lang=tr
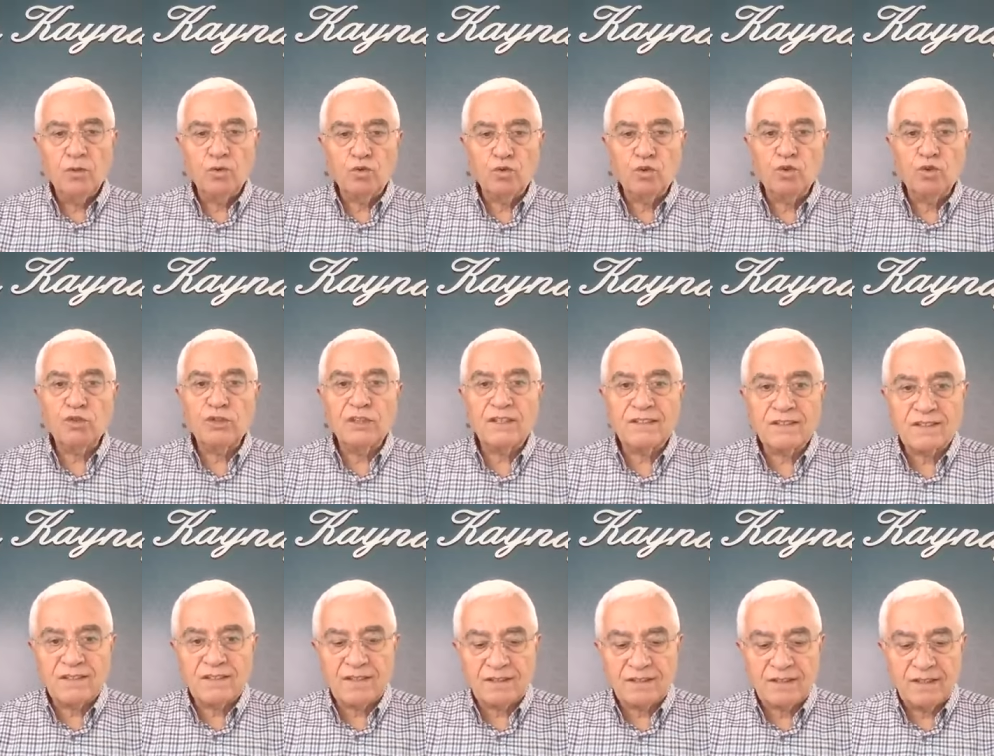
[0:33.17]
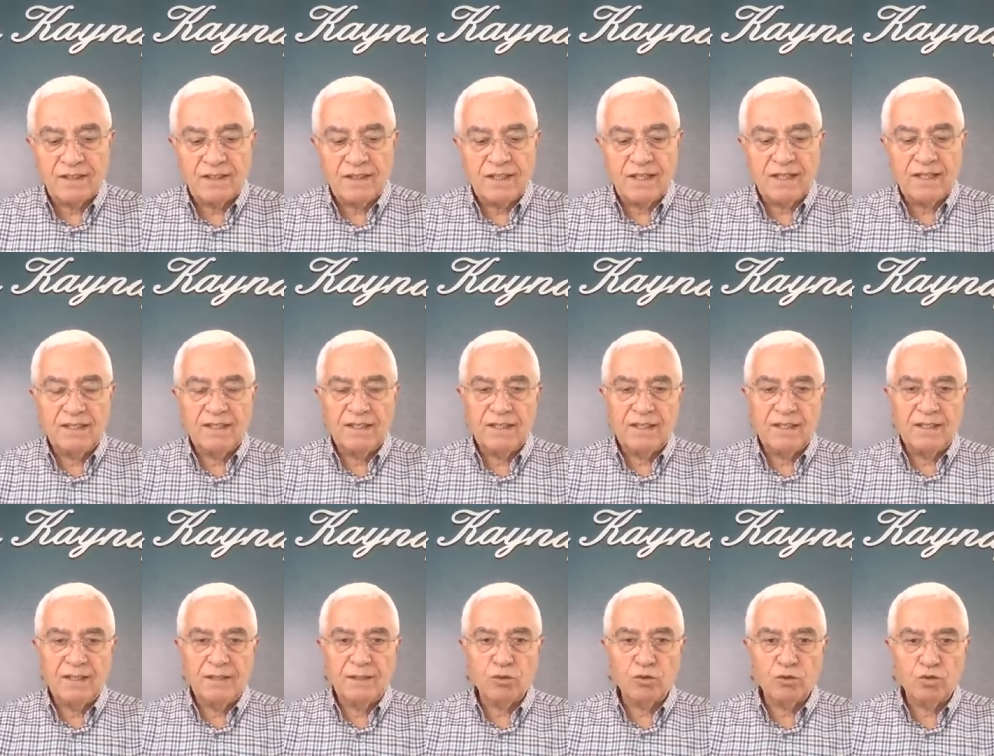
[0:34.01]
Nuh ile
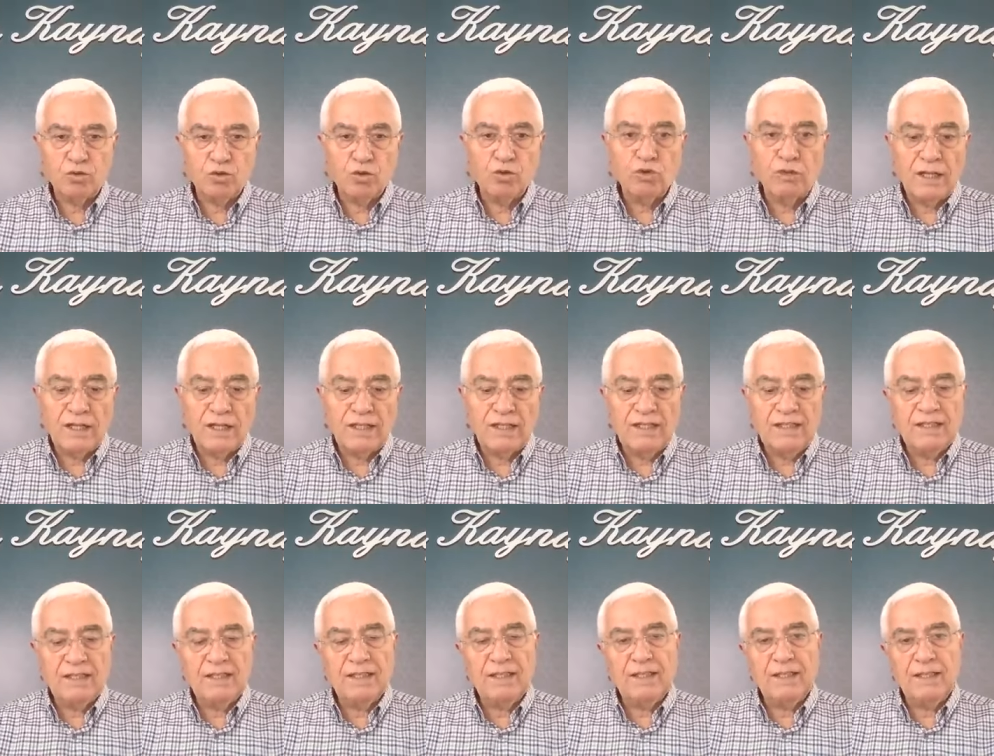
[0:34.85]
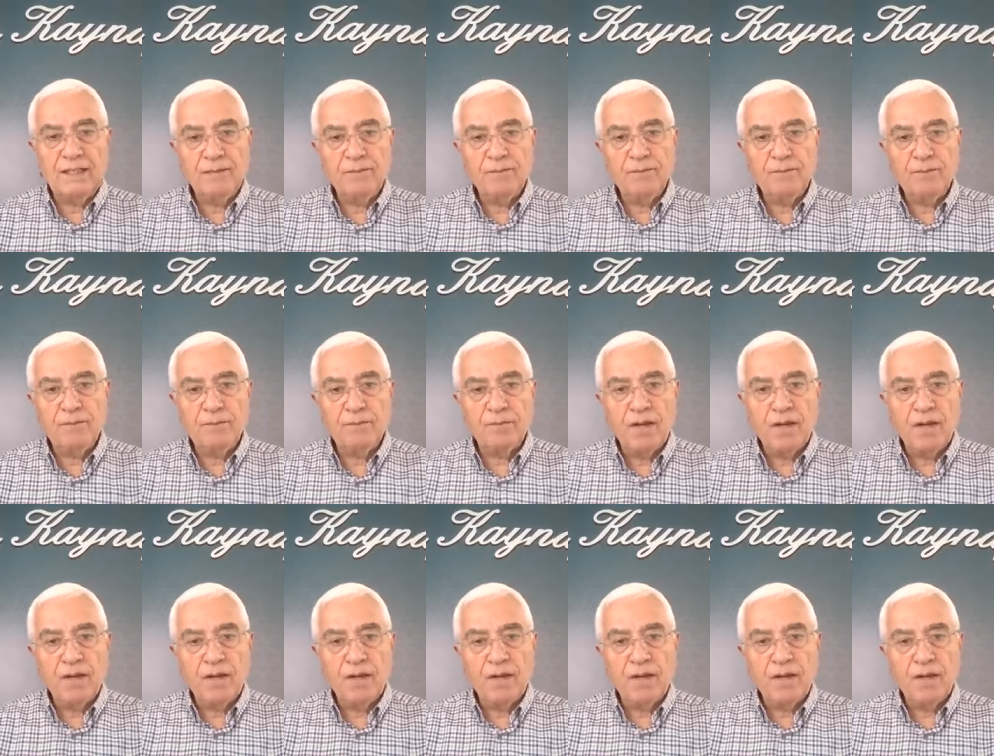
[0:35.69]
ilgili, Nuh'la ilgili